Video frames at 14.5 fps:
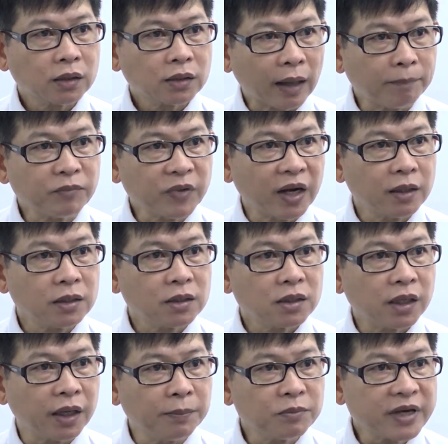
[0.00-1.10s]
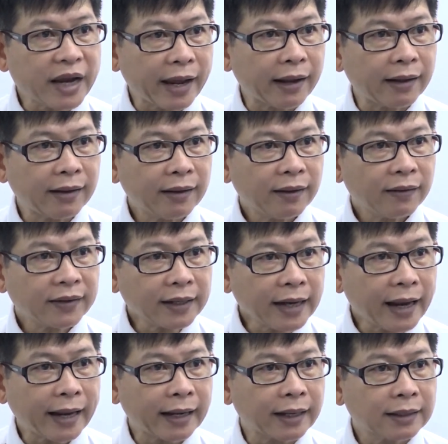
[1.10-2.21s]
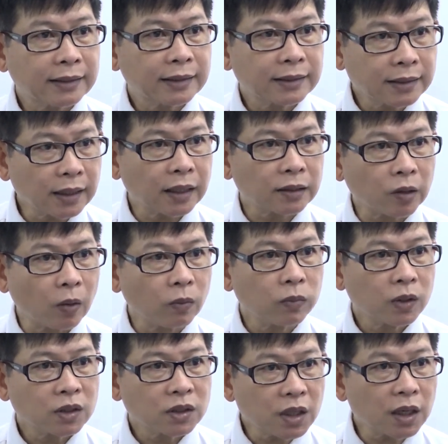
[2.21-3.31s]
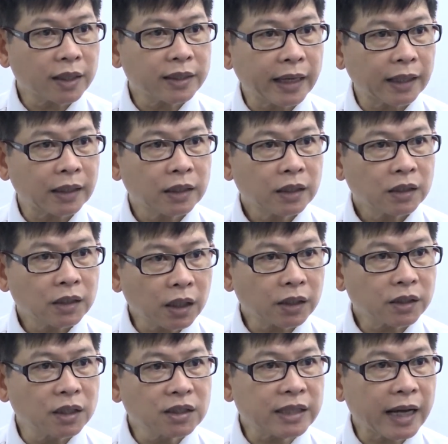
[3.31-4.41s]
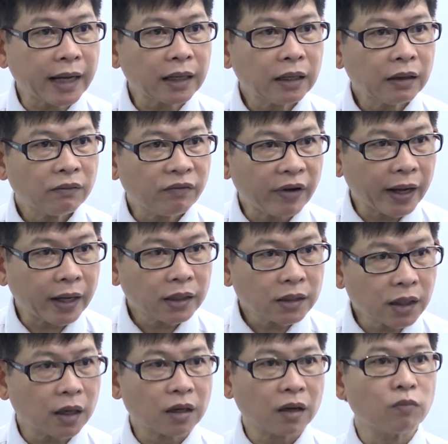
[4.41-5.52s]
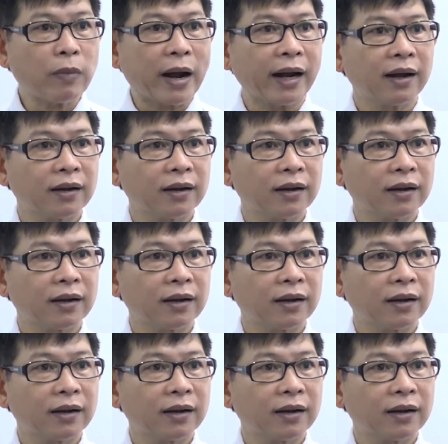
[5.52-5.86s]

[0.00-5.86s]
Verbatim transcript: thẩm định, kiểm tra khách hàng rất là tốt, rất là nhanh, rất là chính xác và rất là công bằng.